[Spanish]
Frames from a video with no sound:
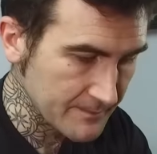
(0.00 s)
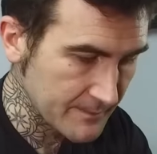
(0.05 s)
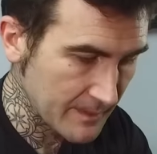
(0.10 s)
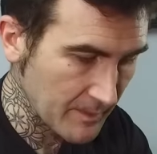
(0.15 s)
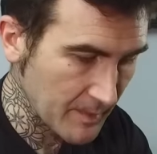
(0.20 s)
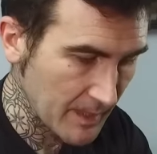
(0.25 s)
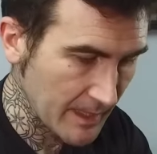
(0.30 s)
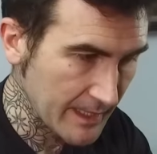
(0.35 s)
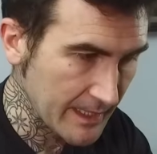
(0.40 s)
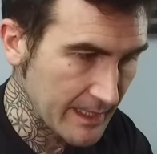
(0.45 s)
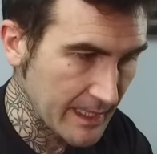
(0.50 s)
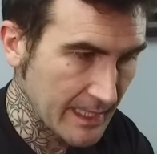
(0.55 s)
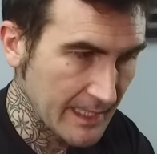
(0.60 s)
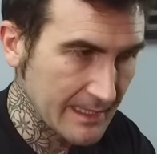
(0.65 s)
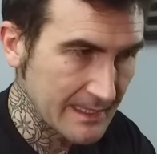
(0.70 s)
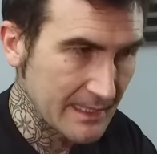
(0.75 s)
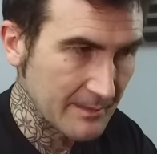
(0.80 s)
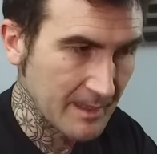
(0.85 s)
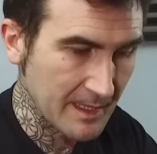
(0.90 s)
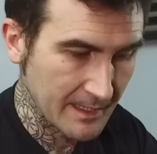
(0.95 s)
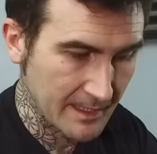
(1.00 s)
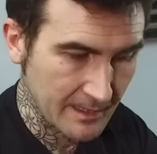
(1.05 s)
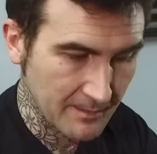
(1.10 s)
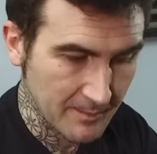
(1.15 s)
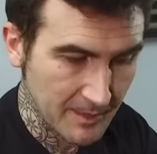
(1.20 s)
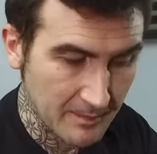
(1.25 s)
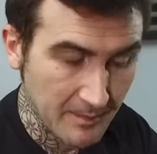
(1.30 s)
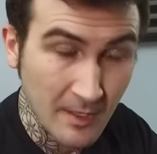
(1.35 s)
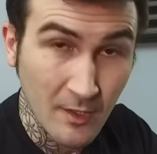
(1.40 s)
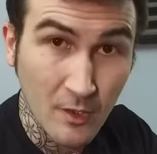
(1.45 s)
Vamos a ir al tema de,
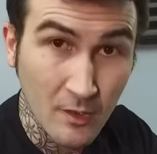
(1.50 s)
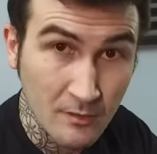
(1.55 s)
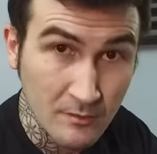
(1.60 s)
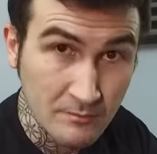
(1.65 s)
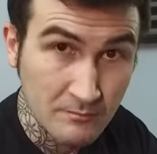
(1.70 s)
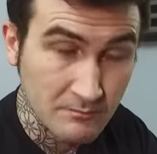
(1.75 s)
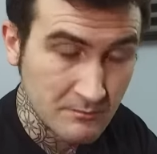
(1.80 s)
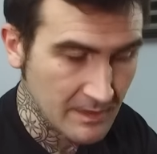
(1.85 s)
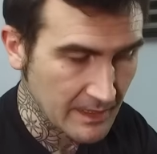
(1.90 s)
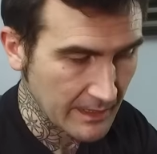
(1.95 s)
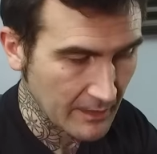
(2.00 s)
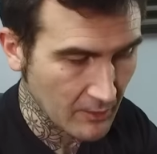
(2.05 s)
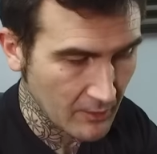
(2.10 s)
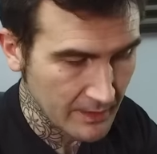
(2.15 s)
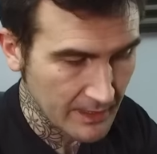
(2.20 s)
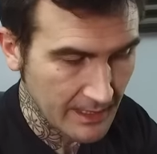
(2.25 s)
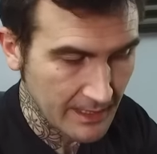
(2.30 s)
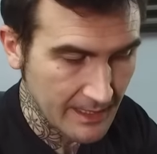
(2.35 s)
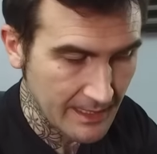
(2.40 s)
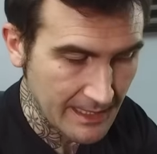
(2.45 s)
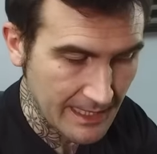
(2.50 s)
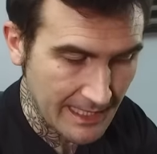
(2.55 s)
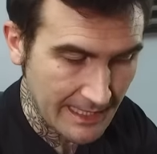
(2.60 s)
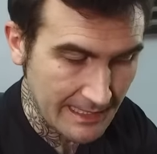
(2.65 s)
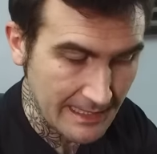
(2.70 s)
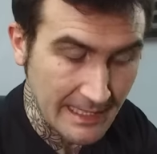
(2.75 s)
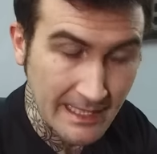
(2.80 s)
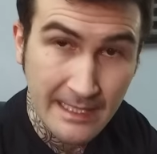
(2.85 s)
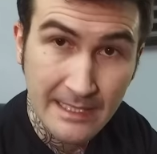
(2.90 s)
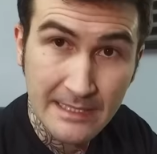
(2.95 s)
primero, Recordar el
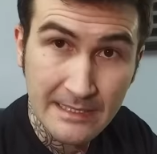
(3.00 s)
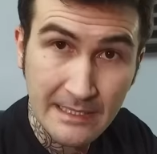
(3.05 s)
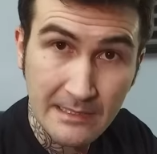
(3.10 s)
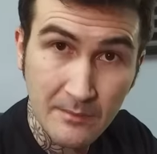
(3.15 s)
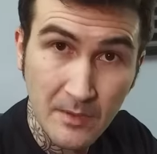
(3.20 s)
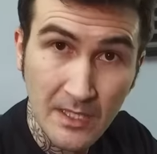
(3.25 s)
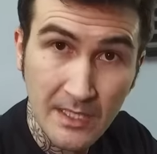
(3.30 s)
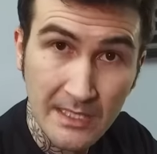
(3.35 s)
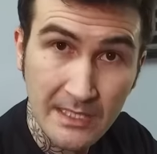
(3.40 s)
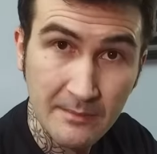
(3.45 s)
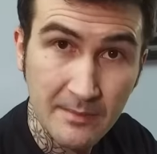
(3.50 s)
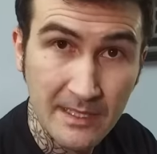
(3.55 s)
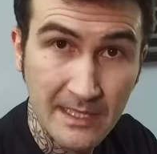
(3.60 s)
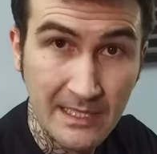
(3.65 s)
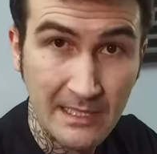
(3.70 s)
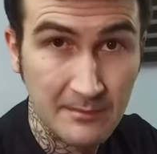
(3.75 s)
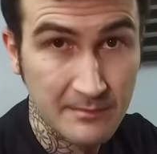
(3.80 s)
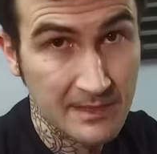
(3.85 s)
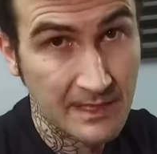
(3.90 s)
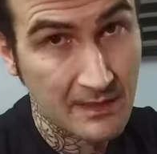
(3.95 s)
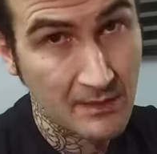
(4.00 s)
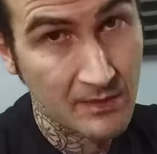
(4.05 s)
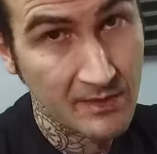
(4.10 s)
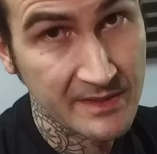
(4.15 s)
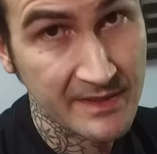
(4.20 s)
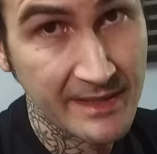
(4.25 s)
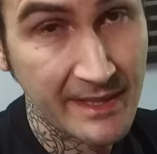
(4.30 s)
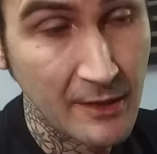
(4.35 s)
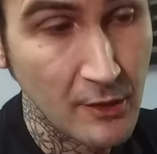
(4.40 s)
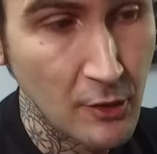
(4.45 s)
anclaje que tenemos aquí para cambiar lo que
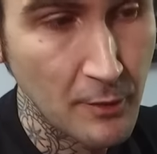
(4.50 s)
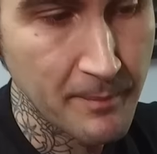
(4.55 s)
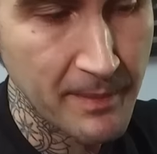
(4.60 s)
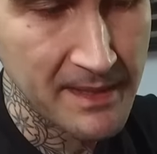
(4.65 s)
serían los